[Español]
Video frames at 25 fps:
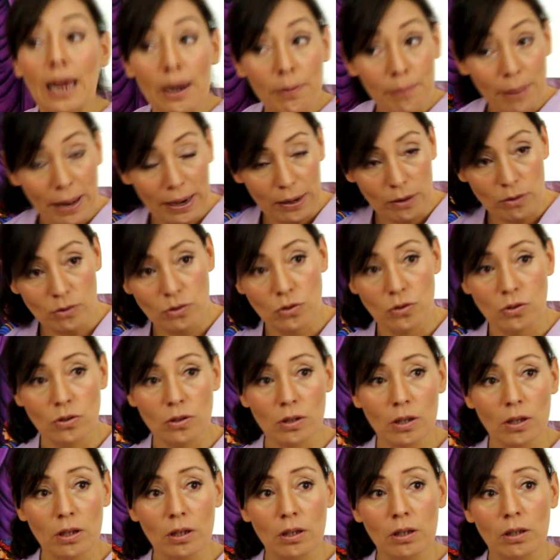Hermanos,
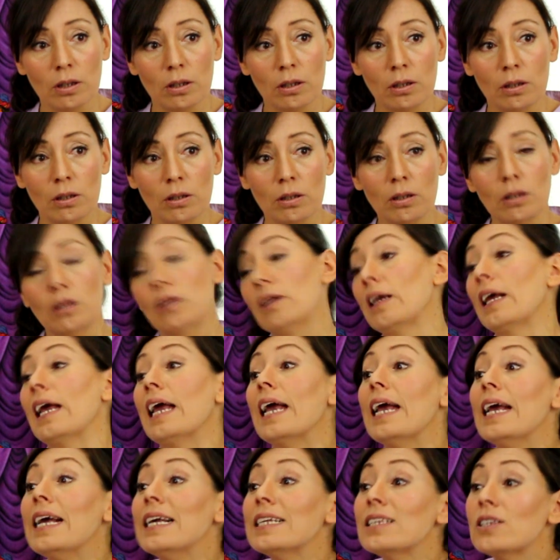
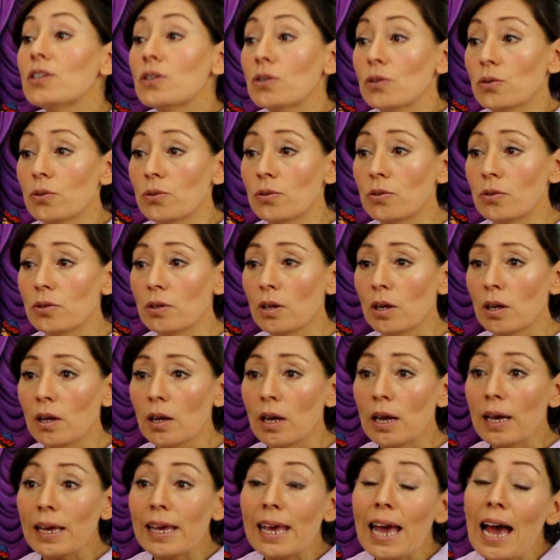estos
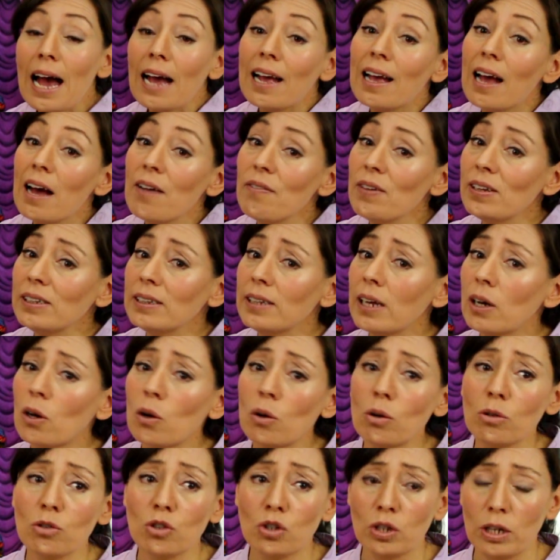que acaban de
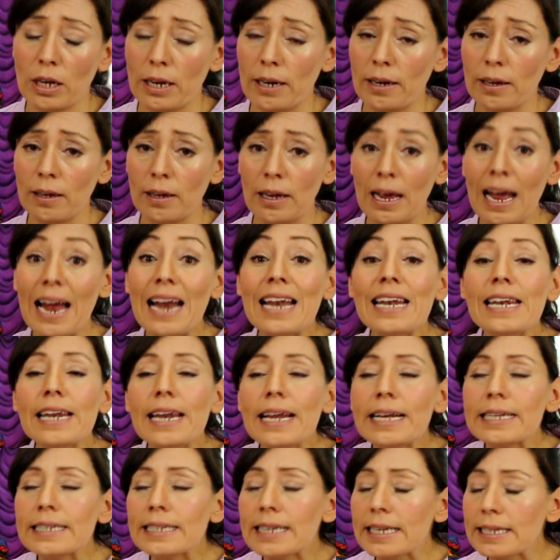conocer
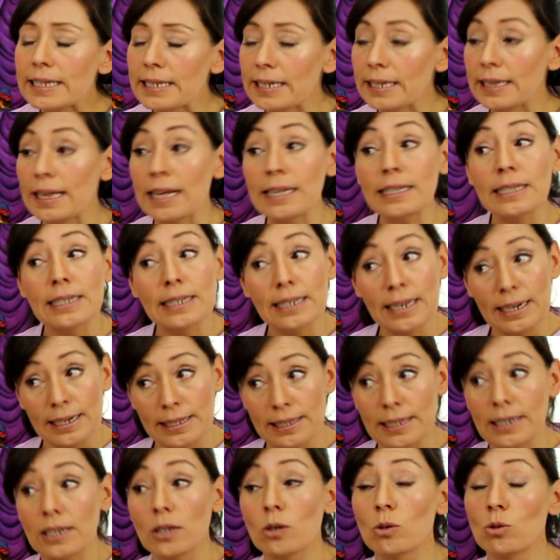necesitan ser
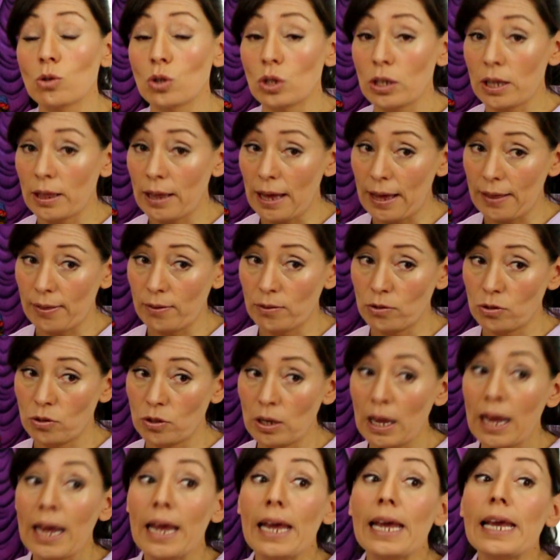circuncidados
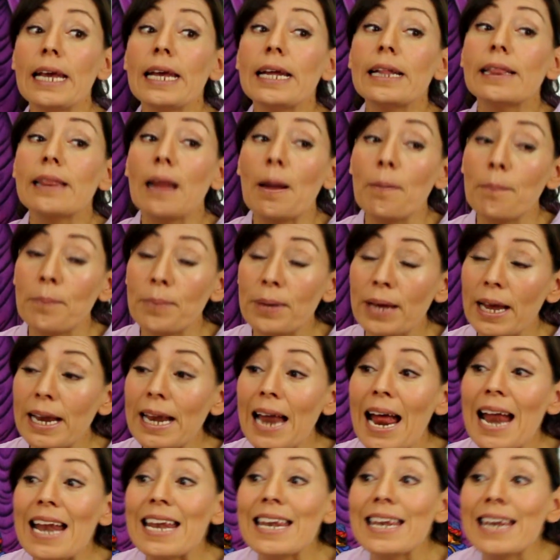y
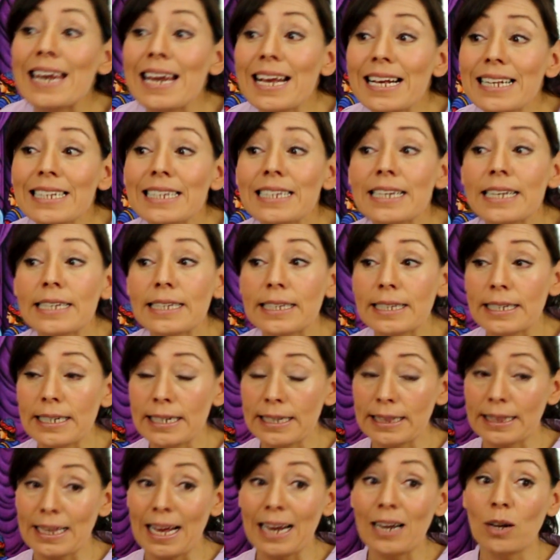también
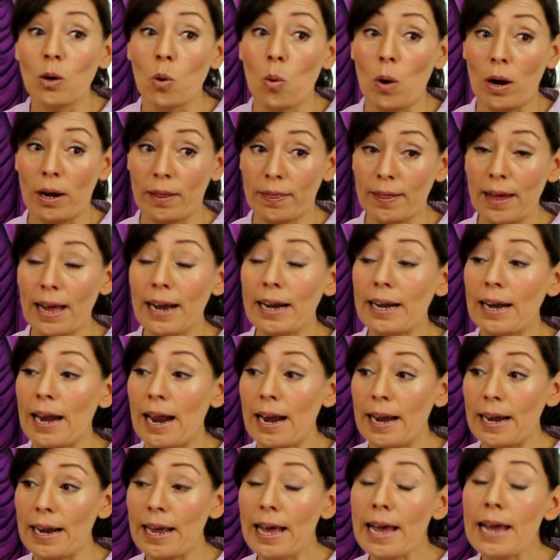necesitan guardar
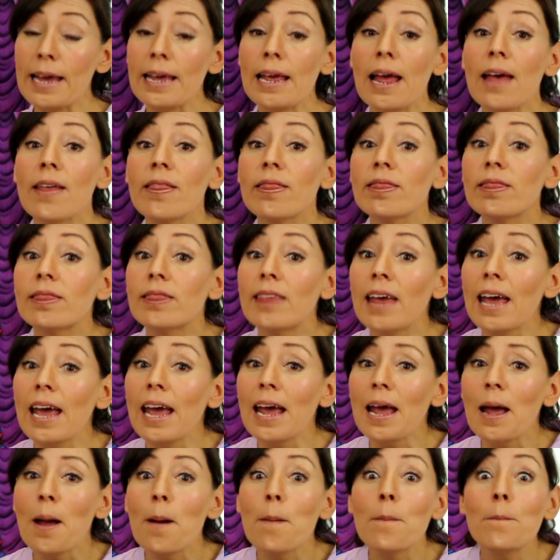la ley de
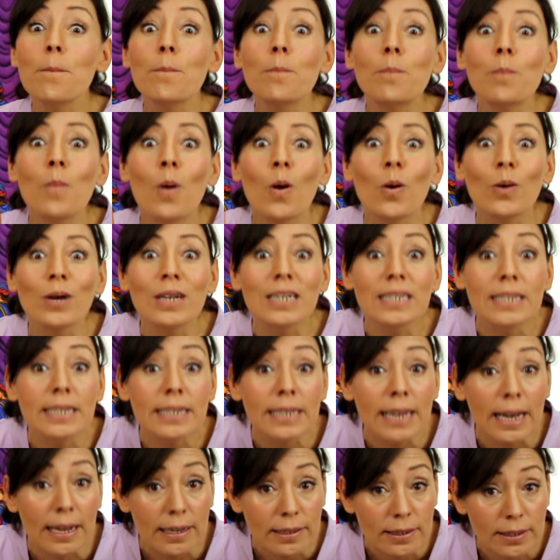
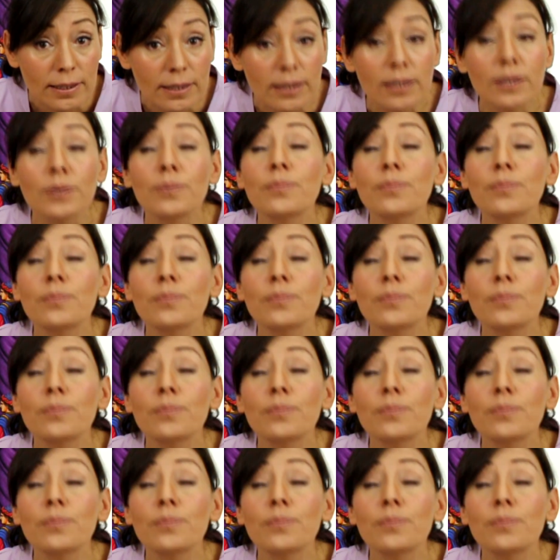Moisés.